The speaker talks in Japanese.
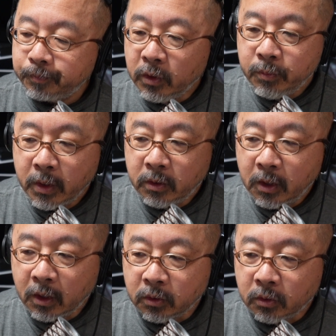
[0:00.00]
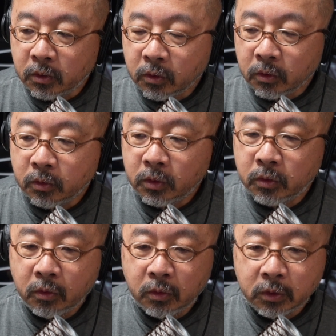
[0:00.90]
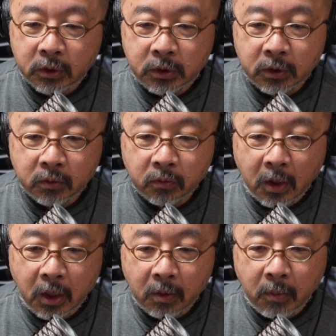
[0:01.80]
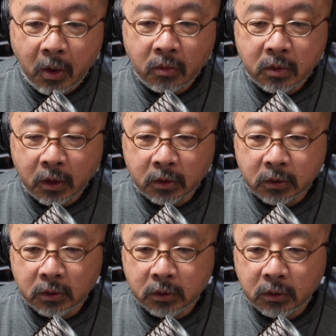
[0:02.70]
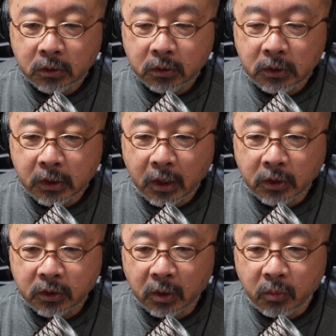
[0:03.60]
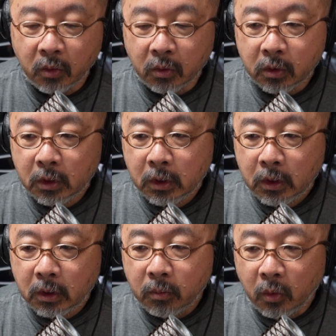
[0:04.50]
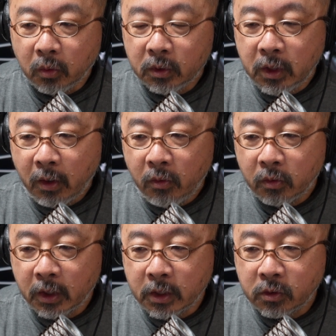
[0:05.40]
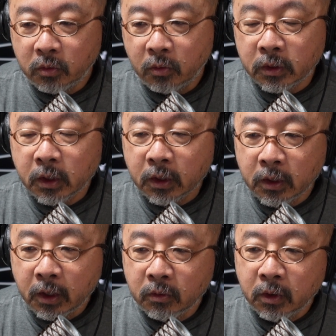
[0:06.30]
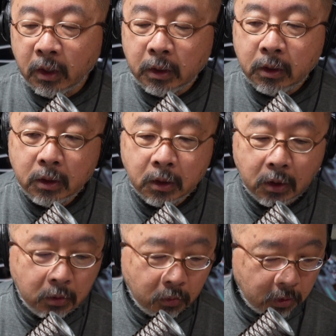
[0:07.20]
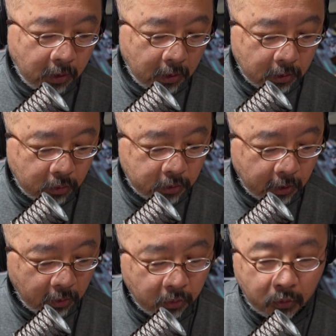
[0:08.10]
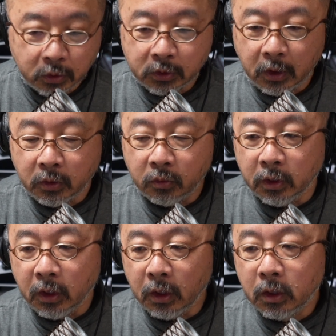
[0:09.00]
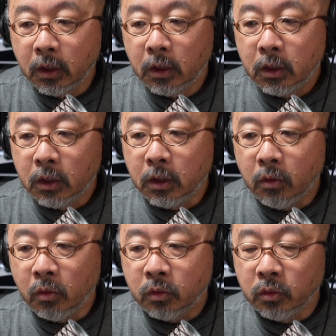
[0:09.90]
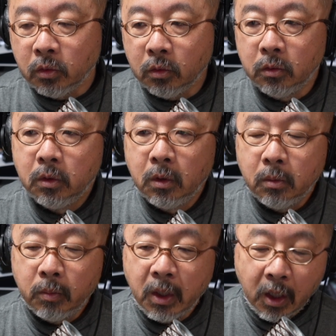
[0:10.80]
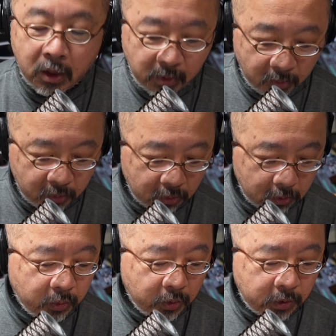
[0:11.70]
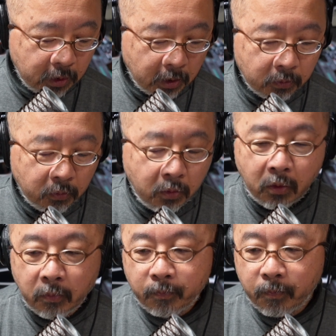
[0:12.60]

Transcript: エリス・ペクターという人自身は、まあ、音楽に関してはもうもう名を消すことはできないぐらい、えー、大きな足跡を残した人で、えー、多くの名アルバムミュージシャンを、